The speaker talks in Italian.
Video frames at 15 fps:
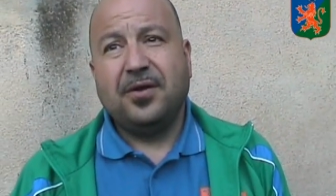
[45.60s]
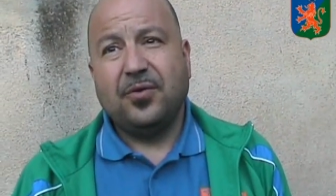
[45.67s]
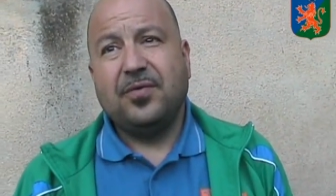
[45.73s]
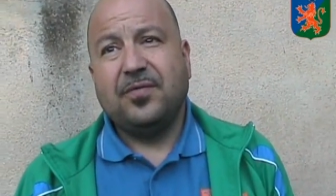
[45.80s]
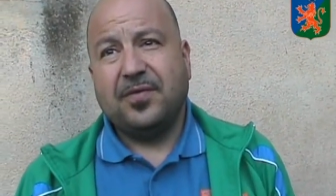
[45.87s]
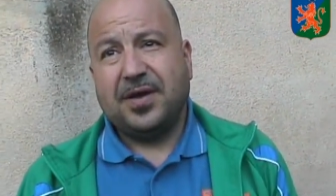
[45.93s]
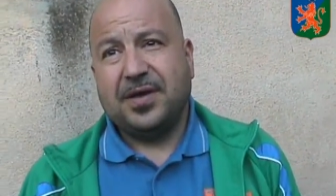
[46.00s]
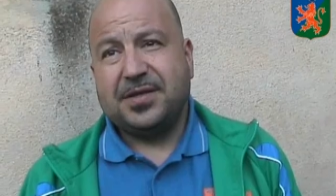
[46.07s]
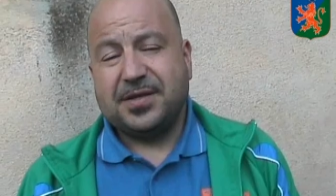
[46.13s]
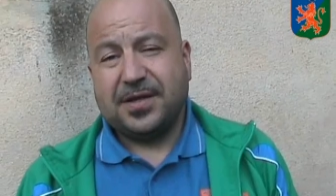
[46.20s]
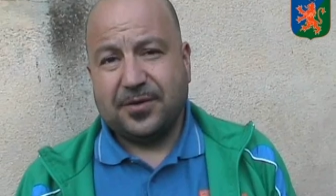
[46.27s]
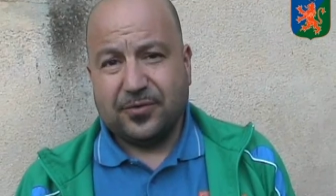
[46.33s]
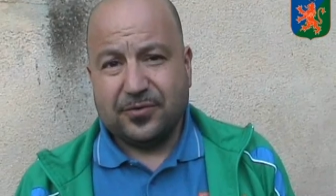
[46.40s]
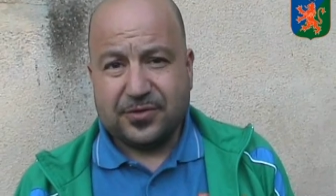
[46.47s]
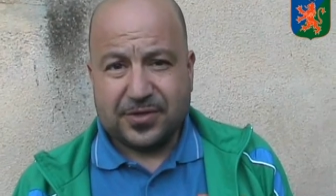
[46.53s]
Noi
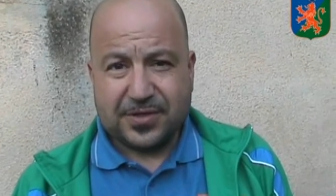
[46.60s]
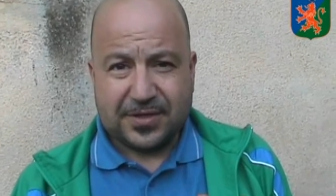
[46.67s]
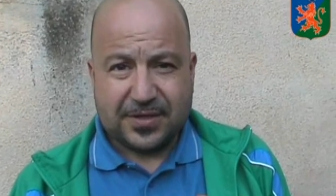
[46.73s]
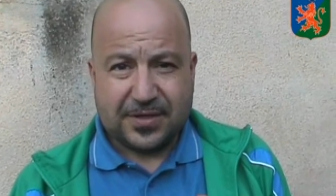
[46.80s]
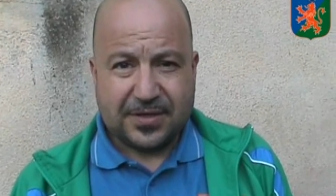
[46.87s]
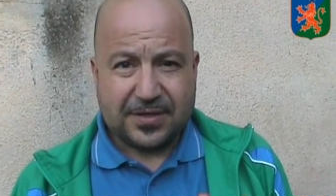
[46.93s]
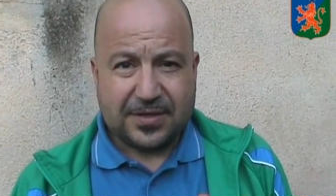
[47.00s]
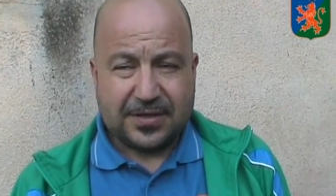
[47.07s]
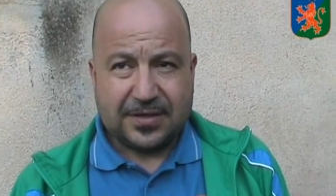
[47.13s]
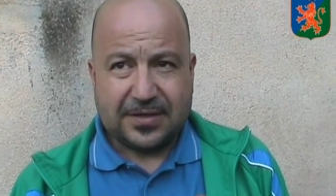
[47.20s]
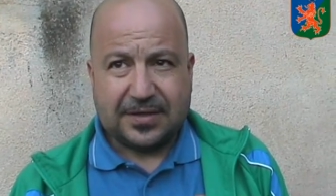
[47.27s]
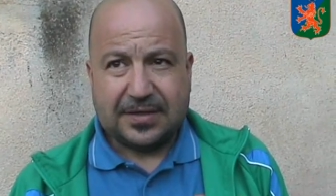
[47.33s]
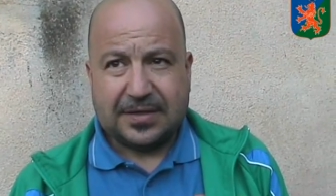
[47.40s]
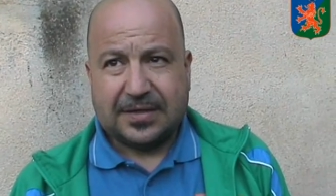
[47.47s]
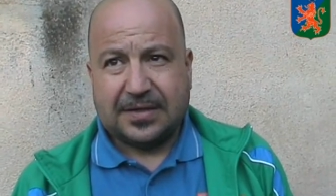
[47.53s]
invece
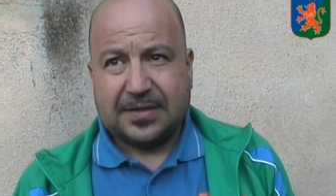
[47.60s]
oggi...